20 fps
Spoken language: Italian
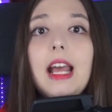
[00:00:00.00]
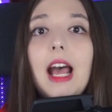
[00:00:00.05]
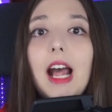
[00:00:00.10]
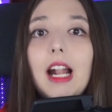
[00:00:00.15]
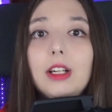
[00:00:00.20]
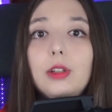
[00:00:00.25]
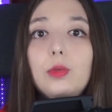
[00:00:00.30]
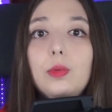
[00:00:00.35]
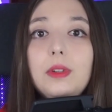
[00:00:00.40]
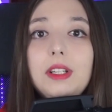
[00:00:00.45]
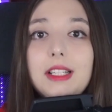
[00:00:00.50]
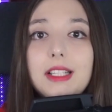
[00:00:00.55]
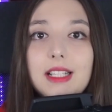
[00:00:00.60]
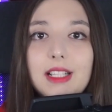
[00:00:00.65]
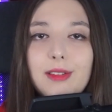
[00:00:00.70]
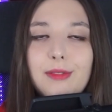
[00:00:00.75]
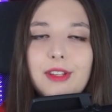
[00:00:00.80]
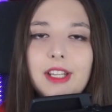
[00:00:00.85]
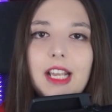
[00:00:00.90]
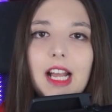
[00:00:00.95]
alcuni
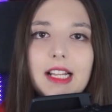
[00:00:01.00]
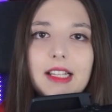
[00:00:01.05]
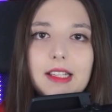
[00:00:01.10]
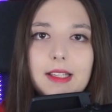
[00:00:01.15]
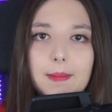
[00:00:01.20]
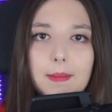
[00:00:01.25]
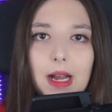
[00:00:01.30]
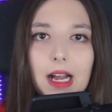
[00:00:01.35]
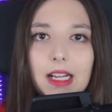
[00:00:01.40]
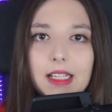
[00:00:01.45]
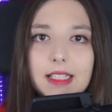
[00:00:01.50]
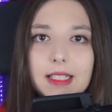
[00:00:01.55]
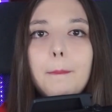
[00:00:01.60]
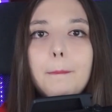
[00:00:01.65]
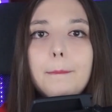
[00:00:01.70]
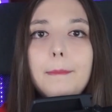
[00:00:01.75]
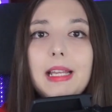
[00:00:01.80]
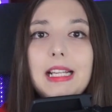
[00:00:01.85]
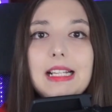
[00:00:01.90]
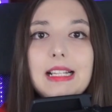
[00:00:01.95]
significati di base,
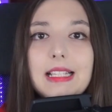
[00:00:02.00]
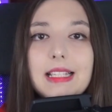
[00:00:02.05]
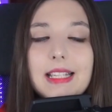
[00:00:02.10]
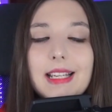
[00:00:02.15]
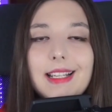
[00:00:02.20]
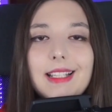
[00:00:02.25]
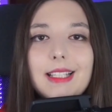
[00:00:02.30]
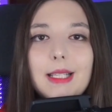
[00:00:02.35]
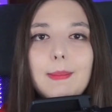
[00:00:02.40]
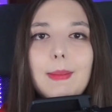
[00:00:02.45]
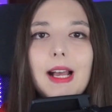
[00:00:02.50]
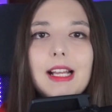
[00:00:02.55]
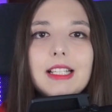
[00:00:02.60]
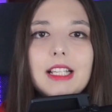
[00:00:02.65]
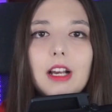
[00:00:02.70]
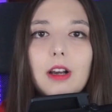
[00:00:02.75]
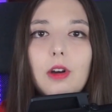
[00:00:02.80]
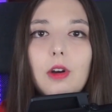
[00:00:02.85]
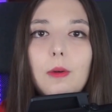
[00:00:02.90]
bensì si basa